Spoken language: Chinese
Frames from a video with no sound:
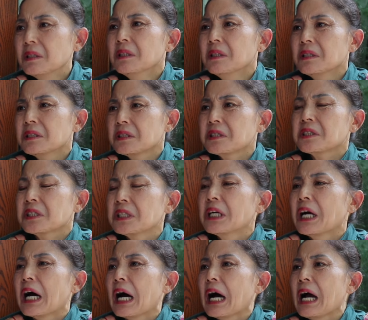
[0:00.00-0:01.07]
是
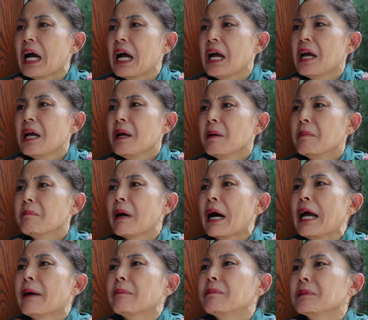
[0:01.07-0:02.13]
啊，
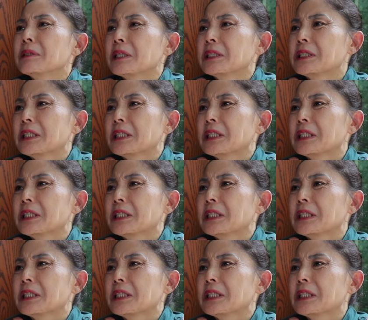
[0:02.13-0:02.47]
妈也不能